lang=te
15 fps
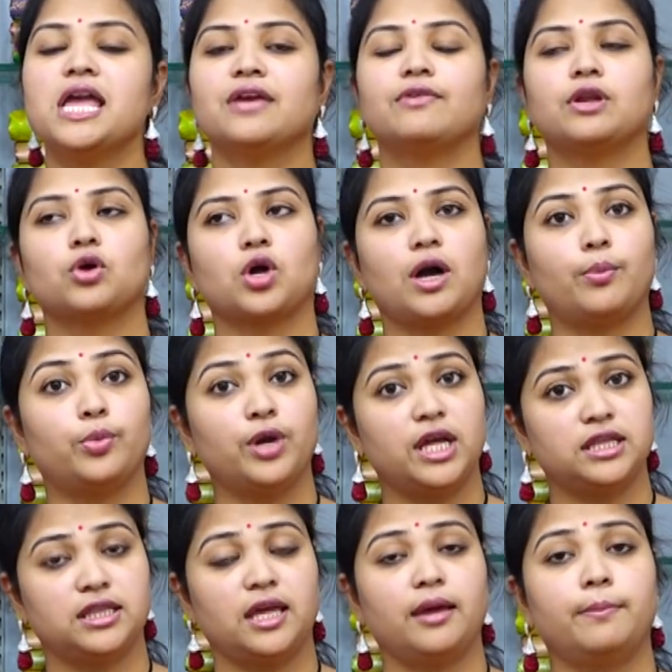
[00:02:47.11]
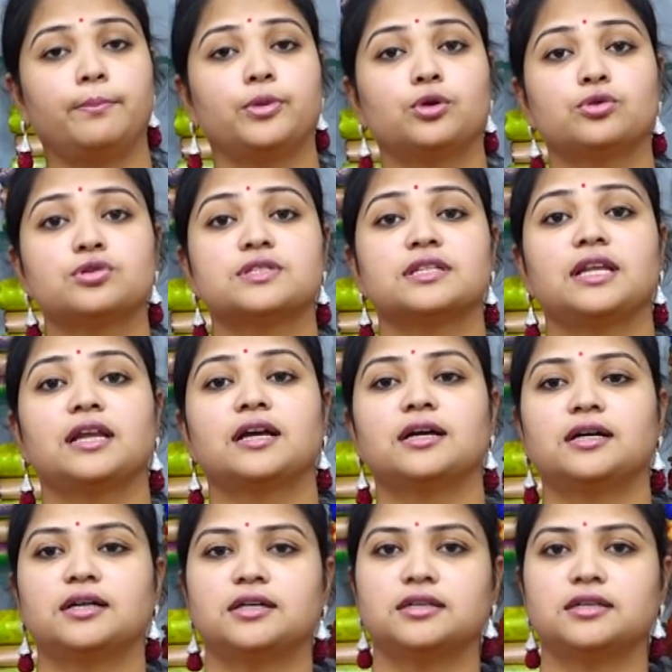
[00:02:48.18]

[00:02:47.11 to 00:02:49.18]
ఈవెన్ ఒకప్పుడైతే ప్యూర్ సిల్క్